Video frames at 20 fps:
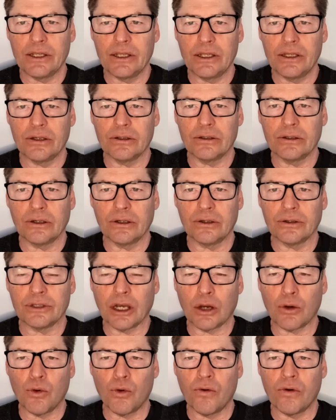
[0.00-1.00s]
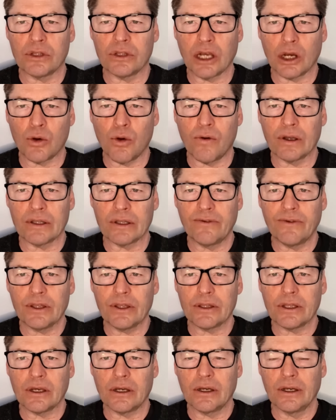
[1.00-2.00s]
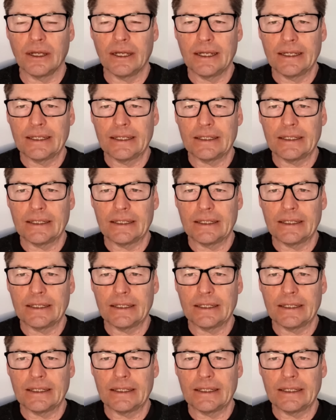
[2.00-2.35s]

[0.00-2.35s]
И э, такого, такого ответа